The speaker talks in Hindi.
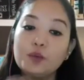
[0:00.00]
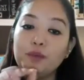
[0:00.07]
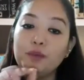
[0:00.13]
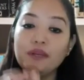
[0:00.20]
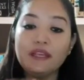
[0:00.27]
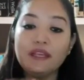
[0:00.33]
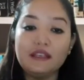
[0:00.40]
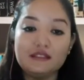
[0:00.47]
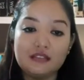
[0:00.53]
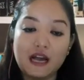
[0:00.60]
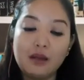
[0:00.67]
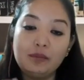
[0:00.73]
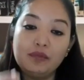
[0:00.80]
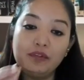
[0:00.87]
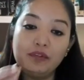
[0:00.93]
तो
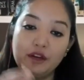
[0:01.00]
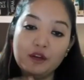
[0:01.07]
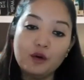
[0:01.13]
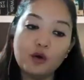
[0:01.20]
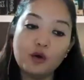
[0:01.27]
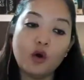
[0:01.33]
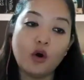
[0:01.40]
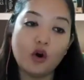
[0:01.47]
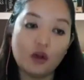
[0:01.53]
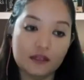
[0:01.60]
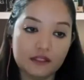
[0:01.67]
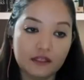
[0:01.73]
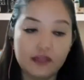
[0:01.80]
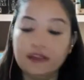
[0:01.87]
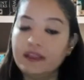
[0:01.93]
प्लीज आप वीडियो को
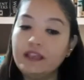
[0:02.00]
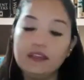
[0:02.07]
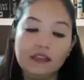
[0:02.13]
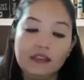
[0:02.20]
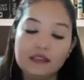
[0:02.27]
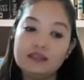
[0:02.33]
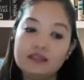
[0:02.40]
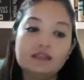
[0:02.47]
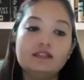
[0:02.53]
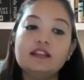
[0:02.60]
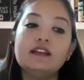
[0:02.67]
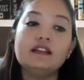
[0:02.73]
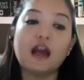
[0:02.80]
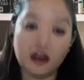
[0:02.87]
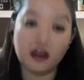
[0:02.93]
ऑन करके ये
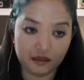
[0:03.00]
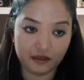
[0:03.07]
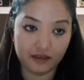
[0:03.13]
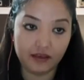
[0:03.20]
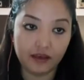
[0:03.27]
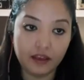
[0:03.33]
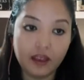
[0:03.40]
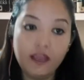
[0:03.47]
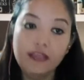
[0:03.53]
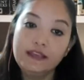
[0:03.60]
चीजें ना करें